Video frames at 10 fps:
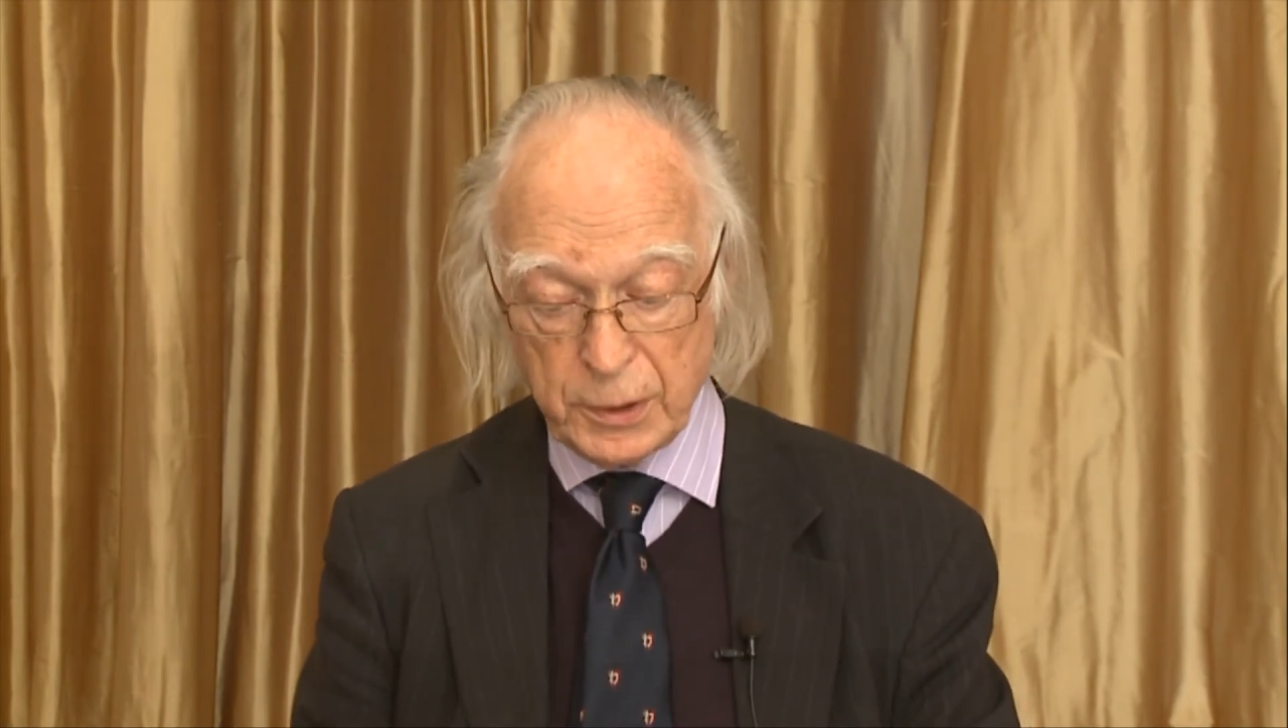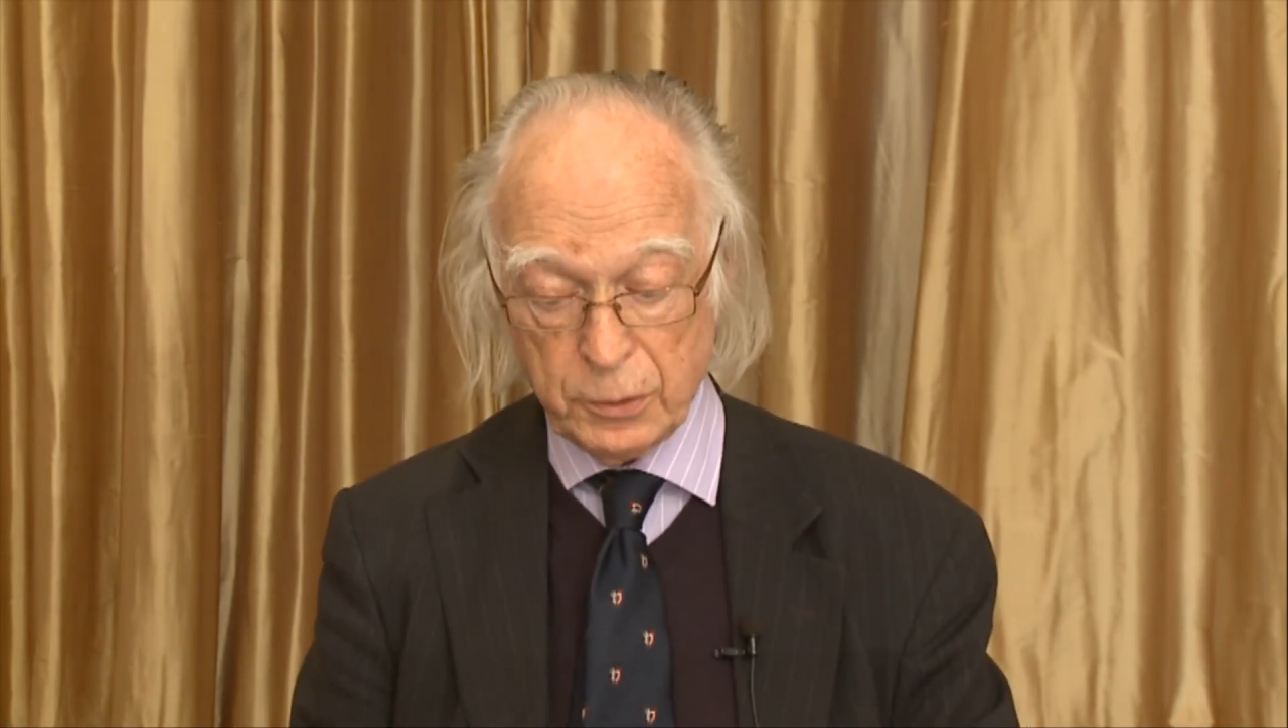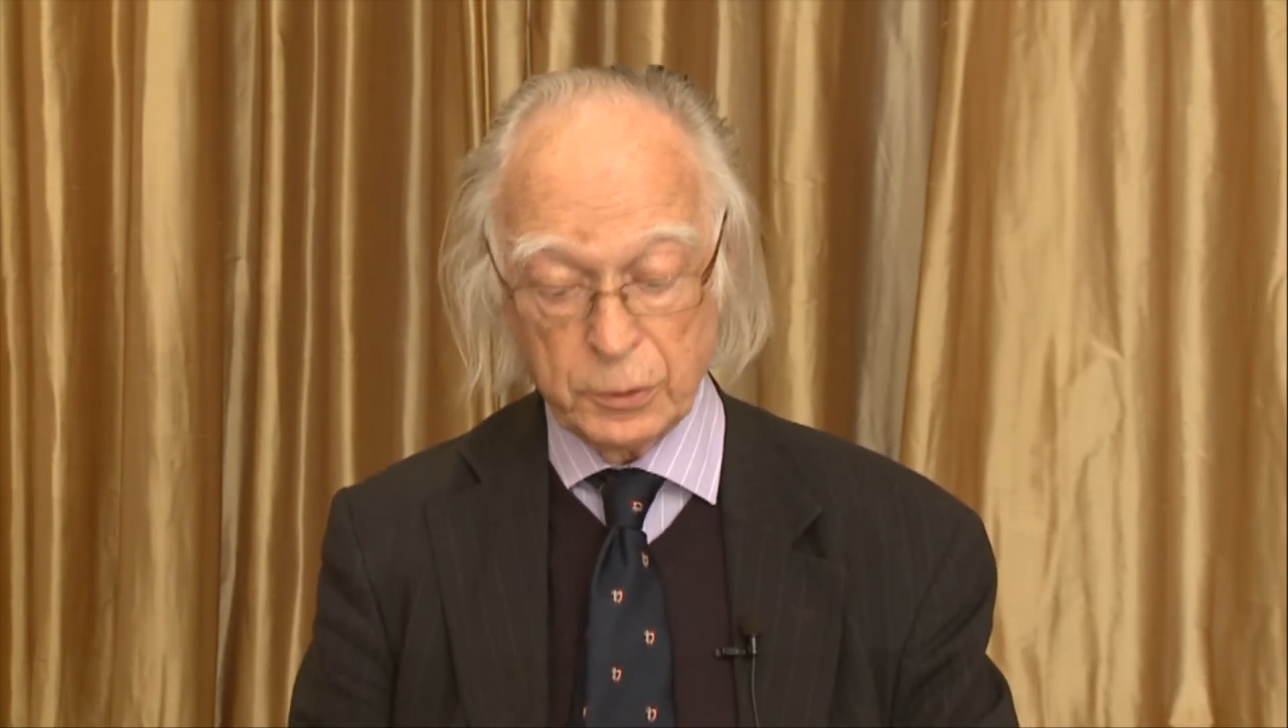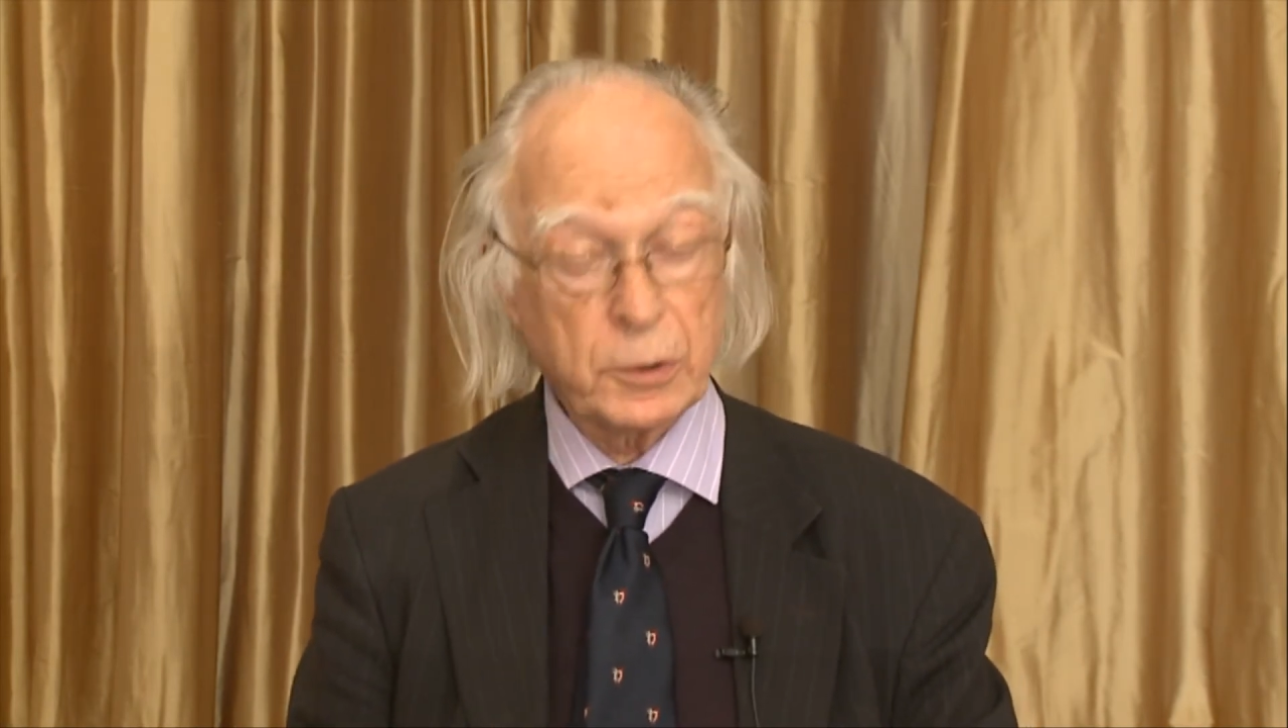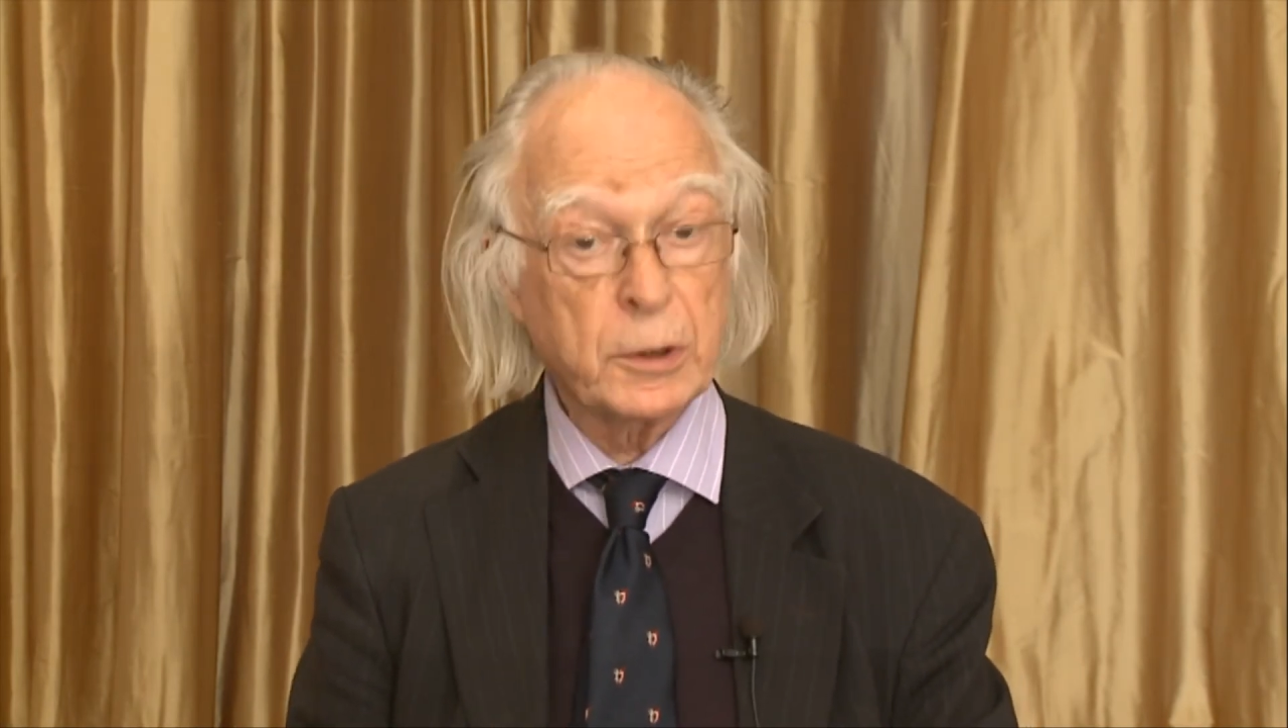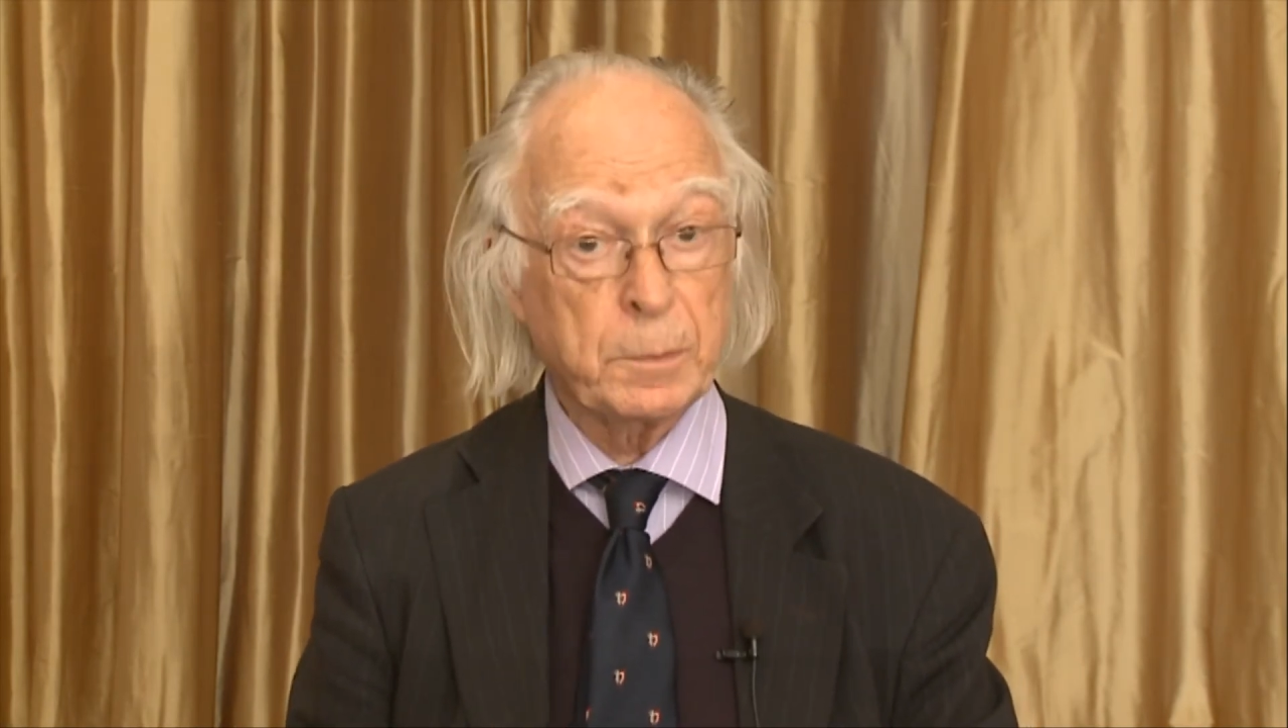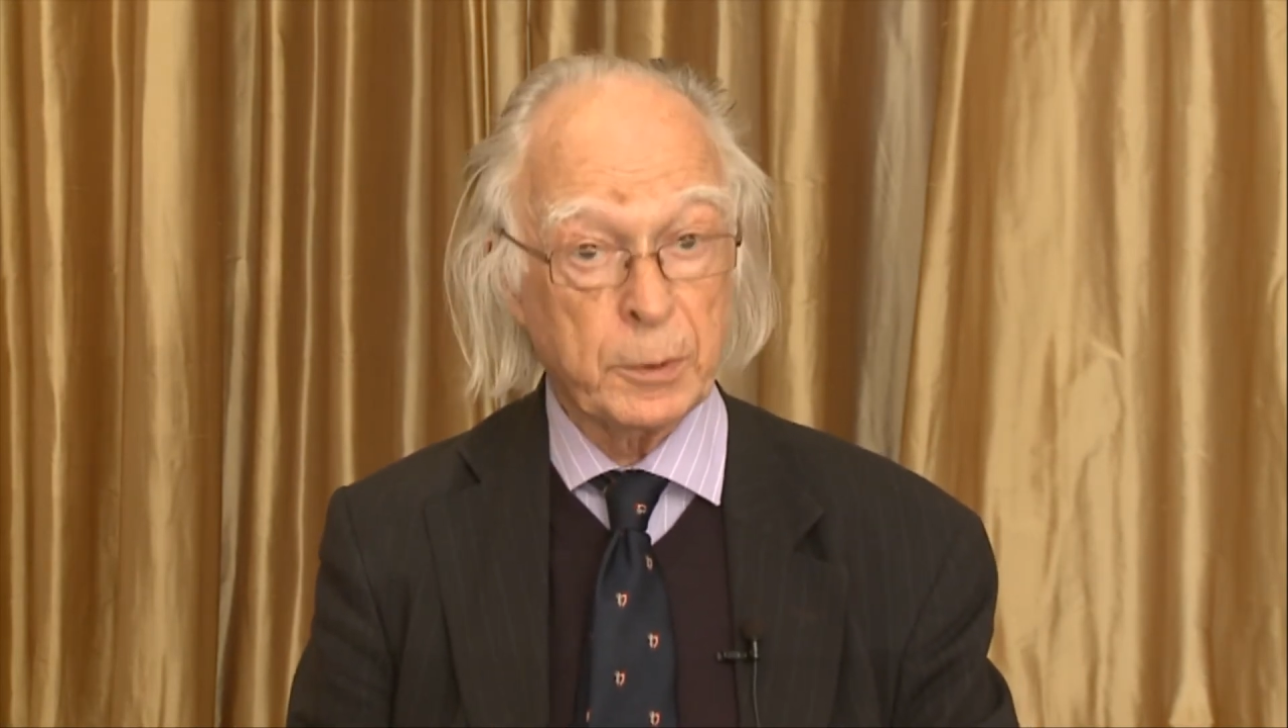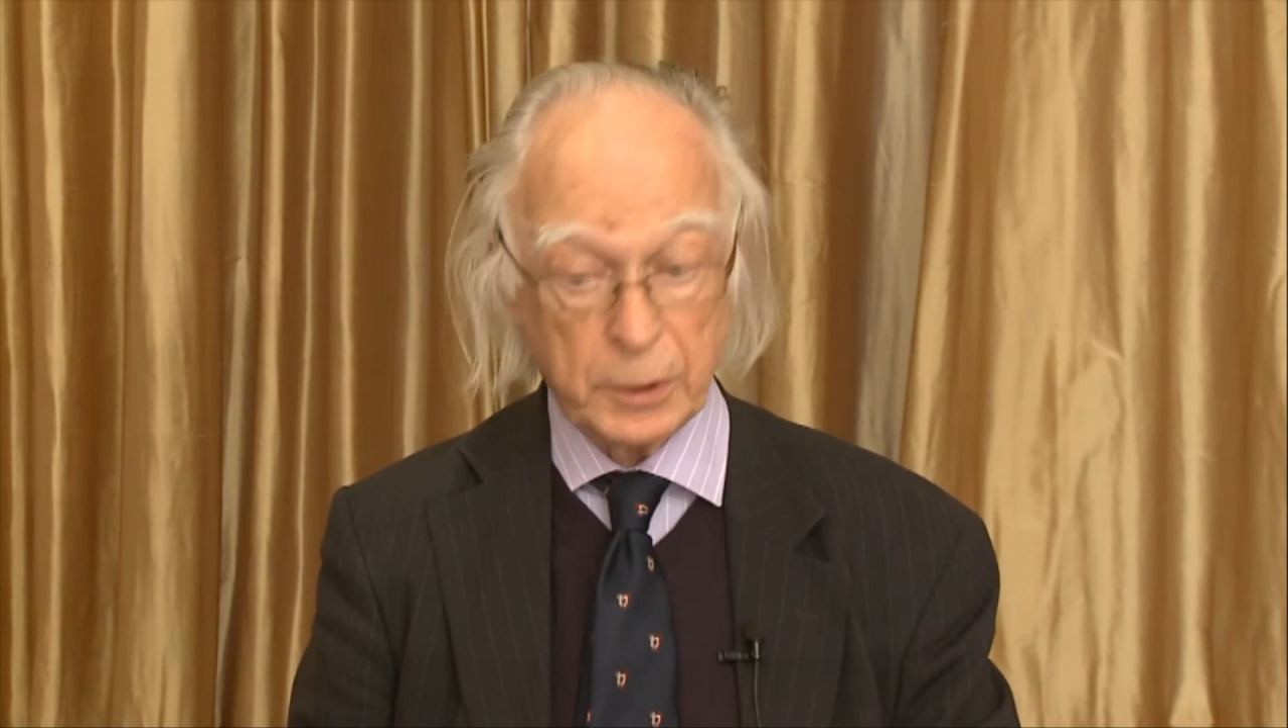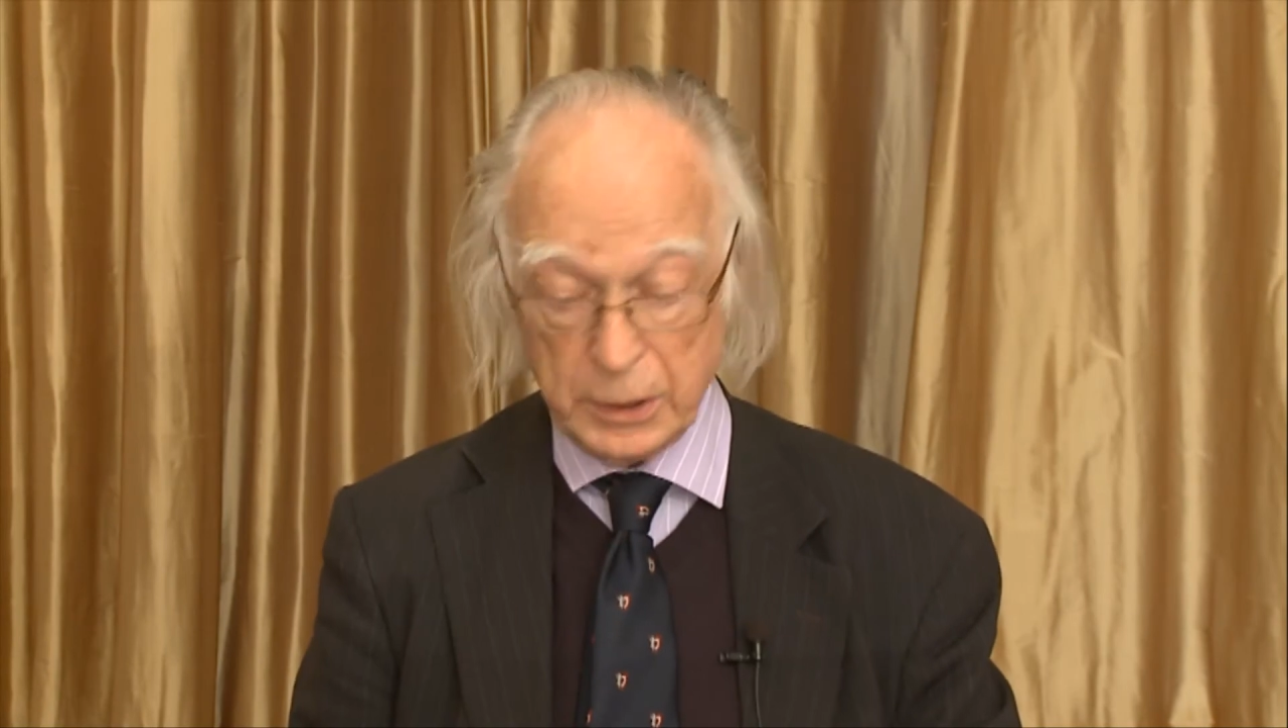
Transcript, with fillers: notre époque,